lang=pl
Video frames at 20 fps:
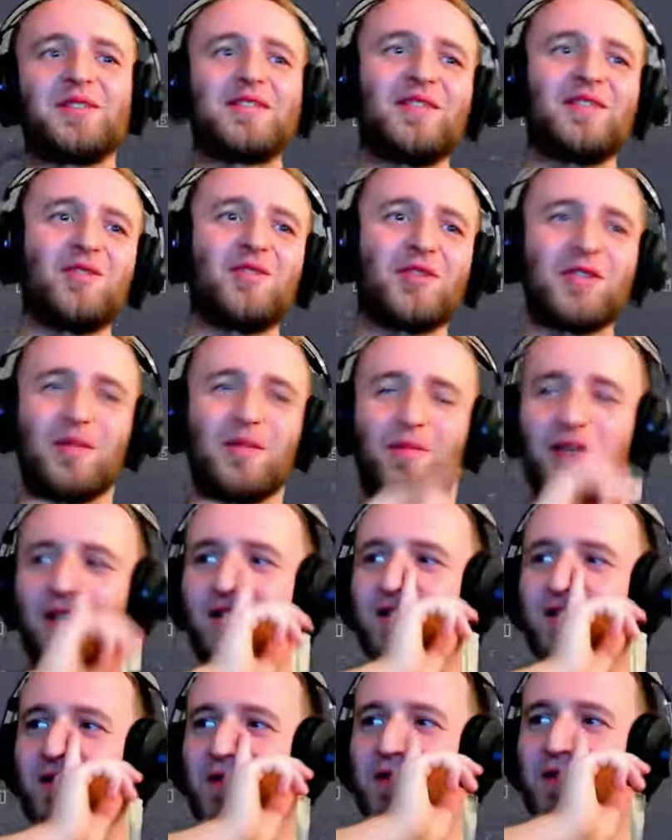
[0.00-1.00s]
to jest zawrotna
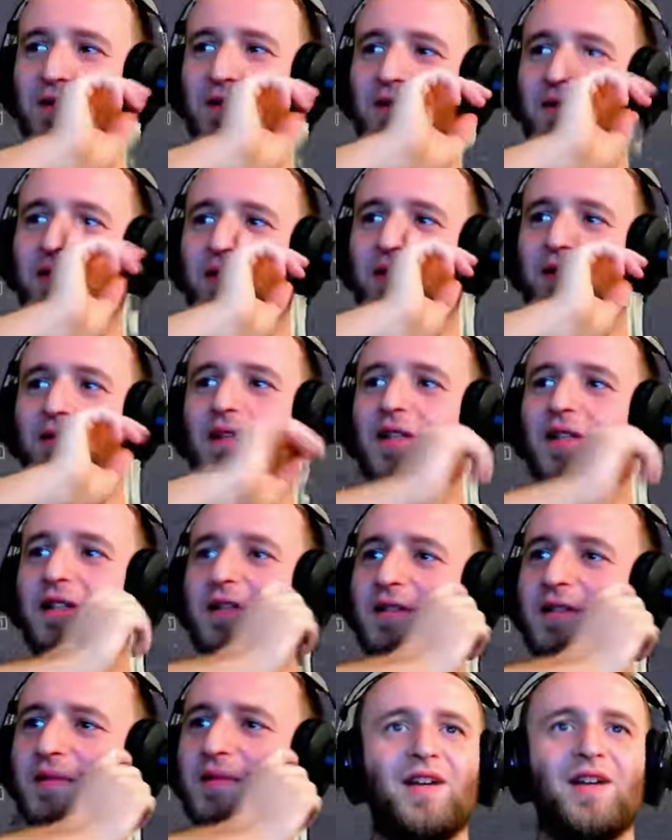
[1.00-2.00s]
prędkość. Trzeba
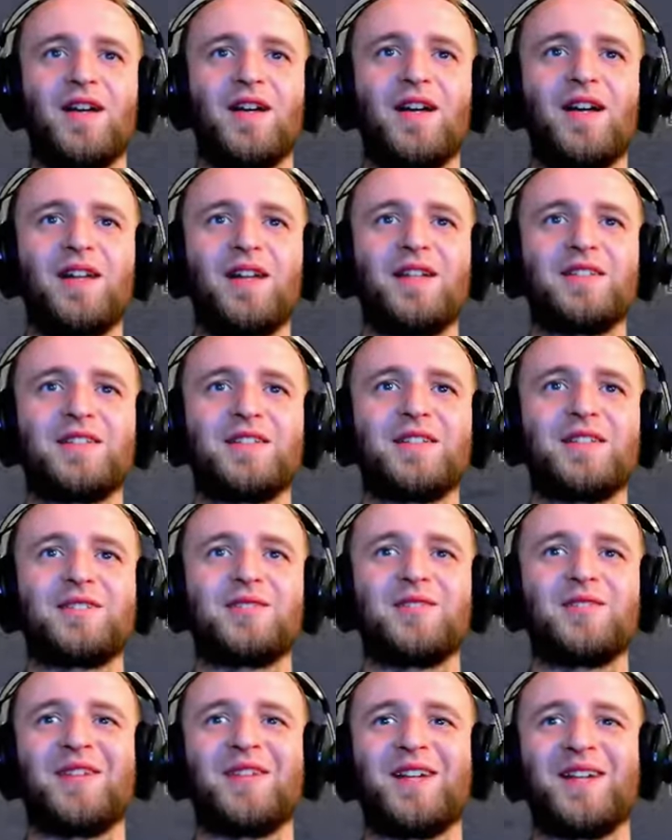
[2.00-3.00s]
uważać. Ale
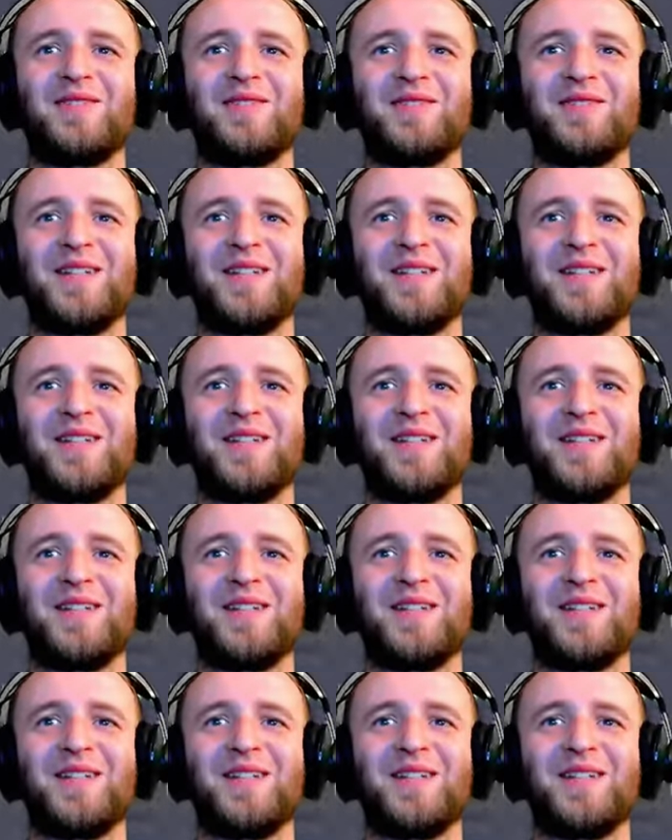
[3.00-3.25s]
zasuwam.